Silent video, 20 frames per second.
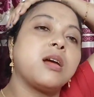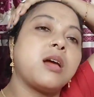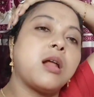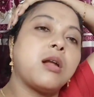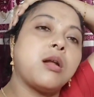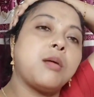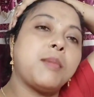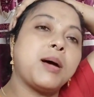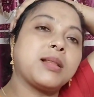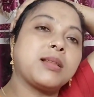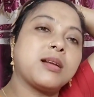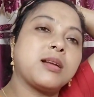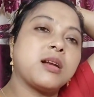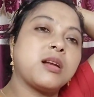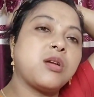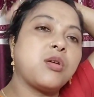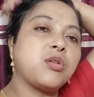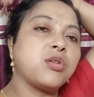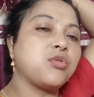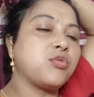কেননা মাথাটা
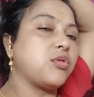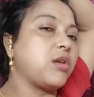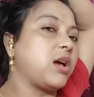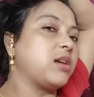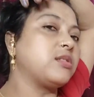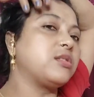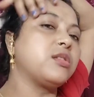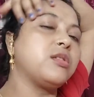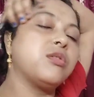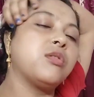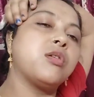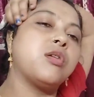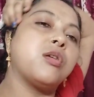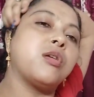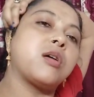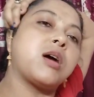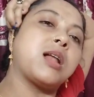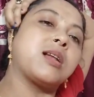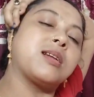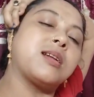না অনেক ঘুরাইছিল
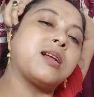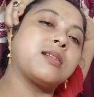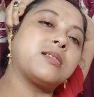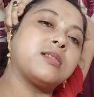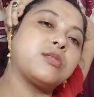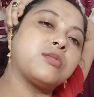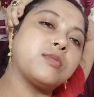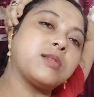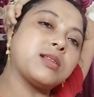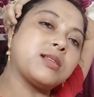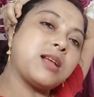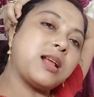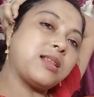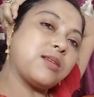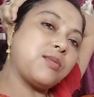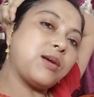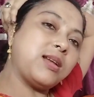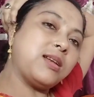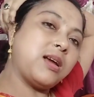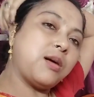কালকে রাত্রে তোমার
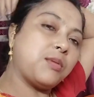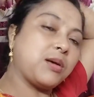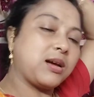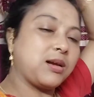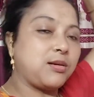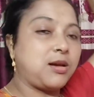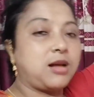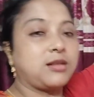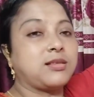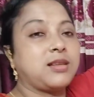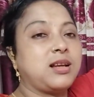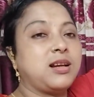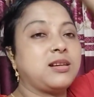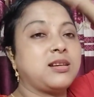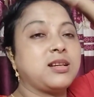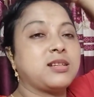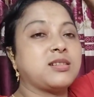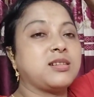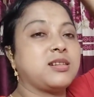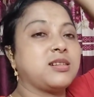দাদা ভাই না আমাকে না তেল
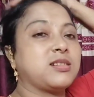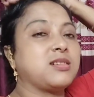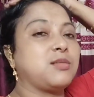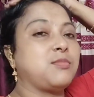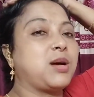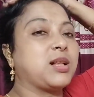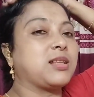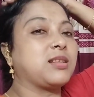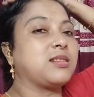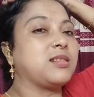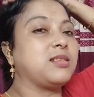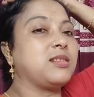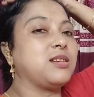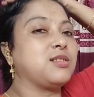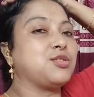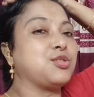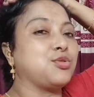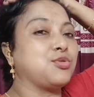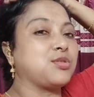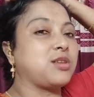ঠেসে ঠেসে মাথাতে
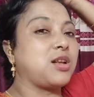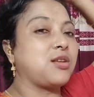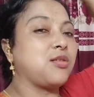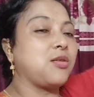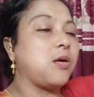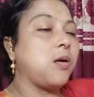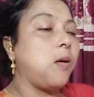দিয়েছিল জানো